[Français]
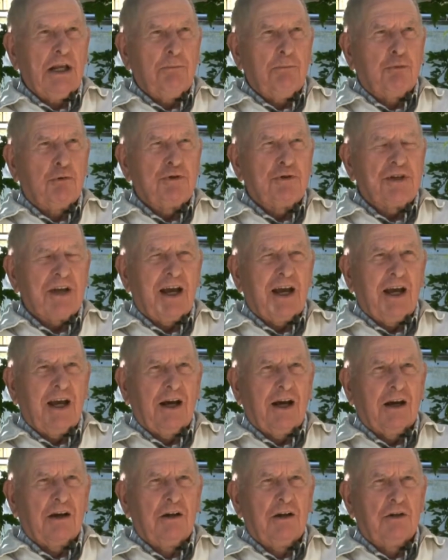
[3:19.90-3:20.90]
Oui, les
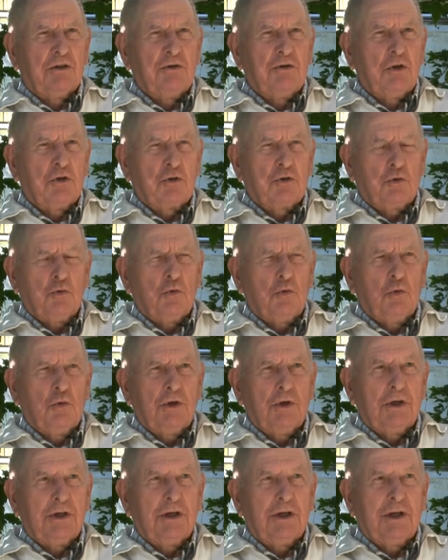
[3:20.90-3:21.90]
poussières, euh, de
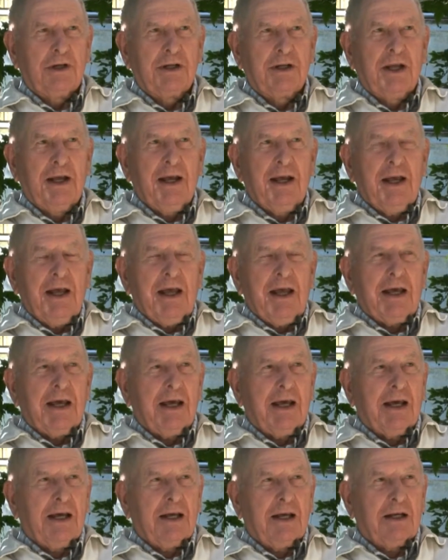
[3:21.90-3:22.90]
tout.
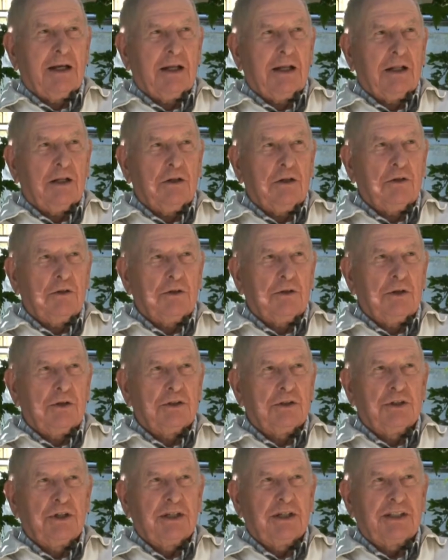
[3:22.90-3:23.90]
Mhm. Et
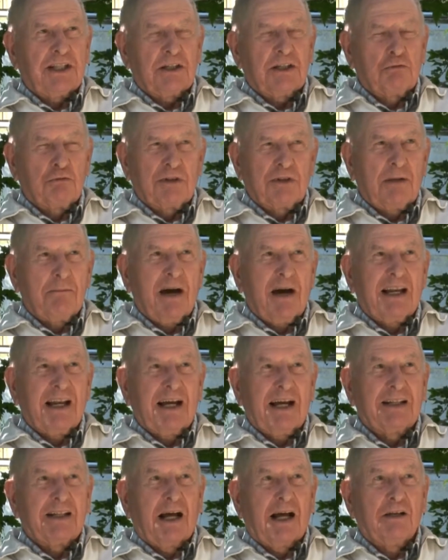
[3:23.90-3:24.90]
j'étais tout le temps
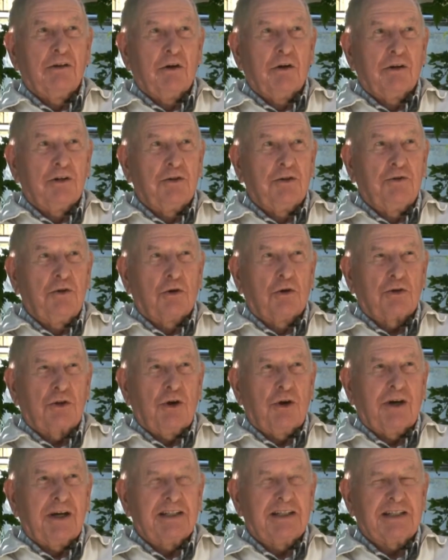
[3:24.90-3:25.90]
malade, alors le
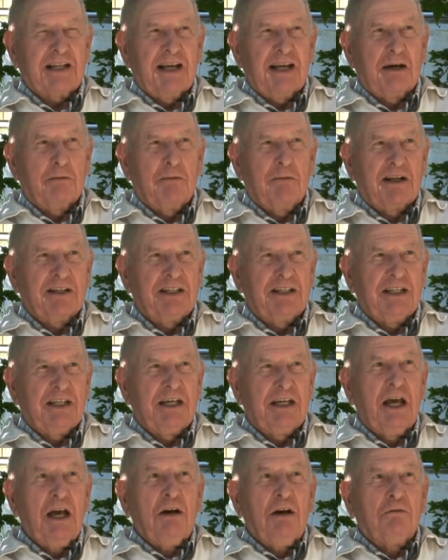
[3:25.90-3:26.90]
docteur Hessler m'a
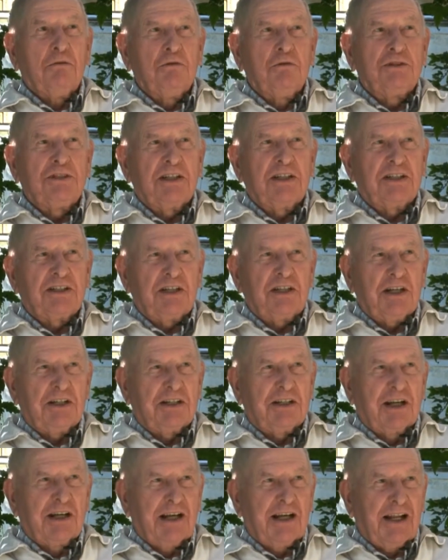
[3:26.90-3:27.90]
dit, vous
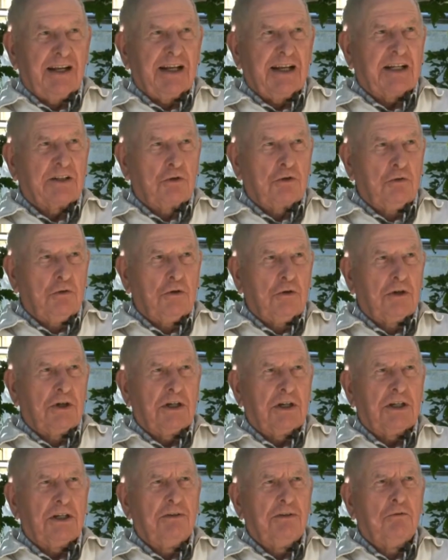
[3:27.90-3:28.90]
étiez dans la
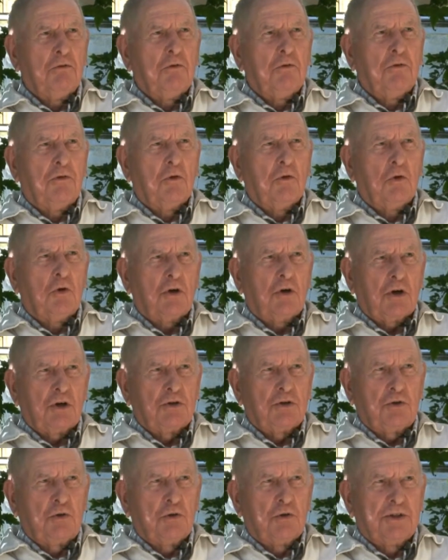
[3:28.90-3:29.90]
nature, il vous
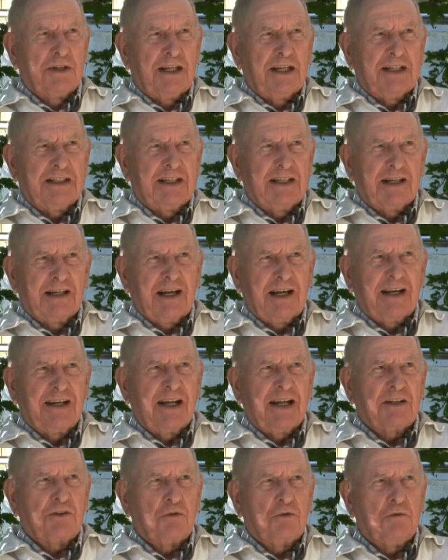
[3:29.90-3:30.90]
faut retourner
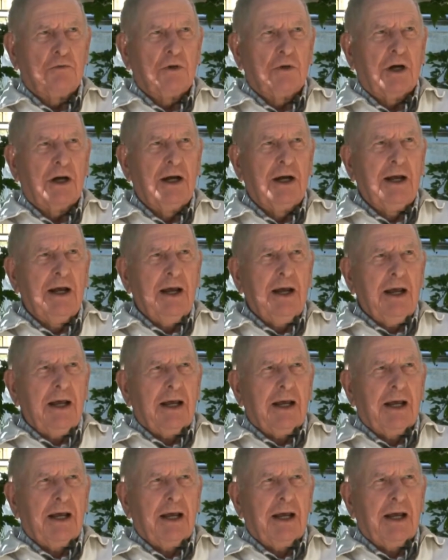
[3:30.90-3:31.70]
dans la nature.